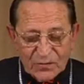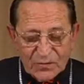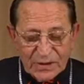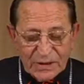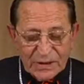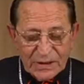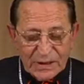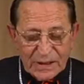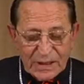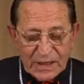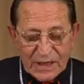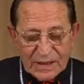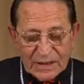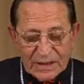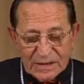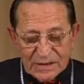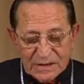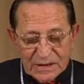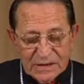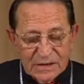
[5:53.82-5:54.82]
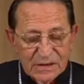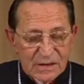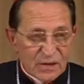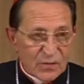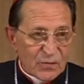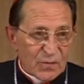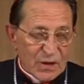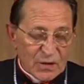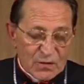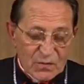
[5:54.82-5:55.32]
riunire ad
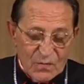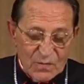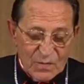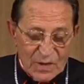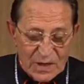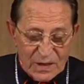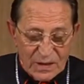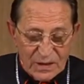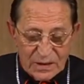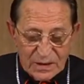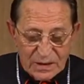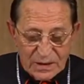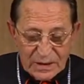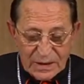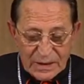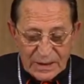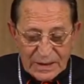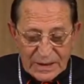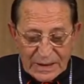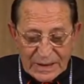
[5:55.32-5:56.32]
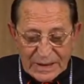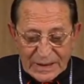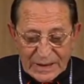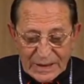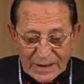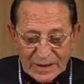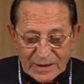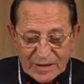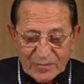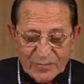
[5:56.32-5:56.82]
Assise o a Roma
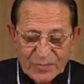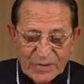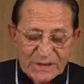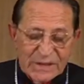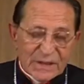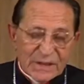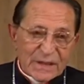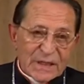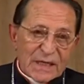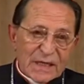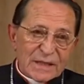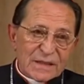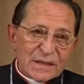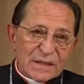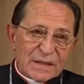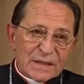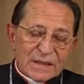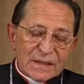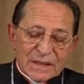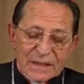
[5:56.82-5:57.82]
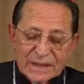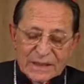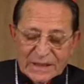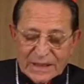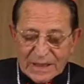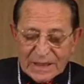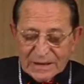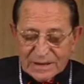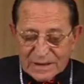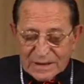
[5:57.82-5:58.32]
i rappresentanti delle
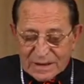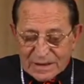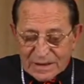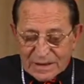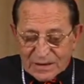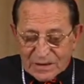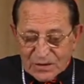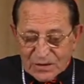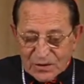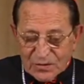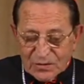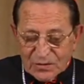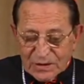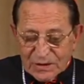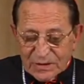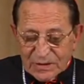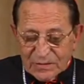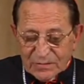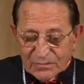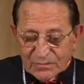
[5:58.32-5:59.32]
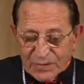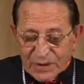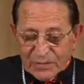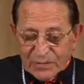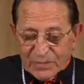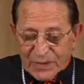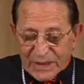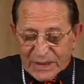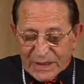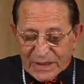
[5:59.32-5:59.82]
grandi religioni
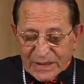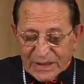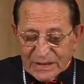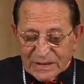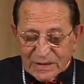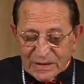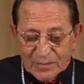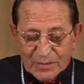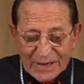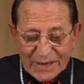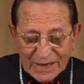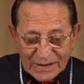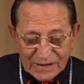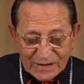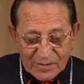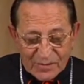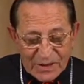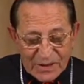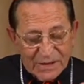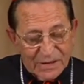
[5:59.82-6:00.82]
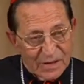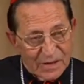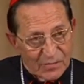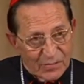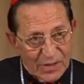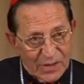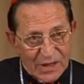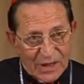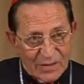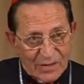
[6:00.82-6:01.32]
per pregare separatamente
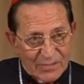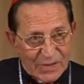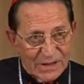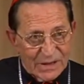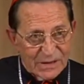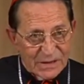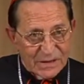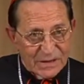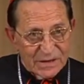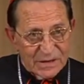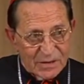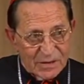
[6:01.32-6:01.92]
per la pace,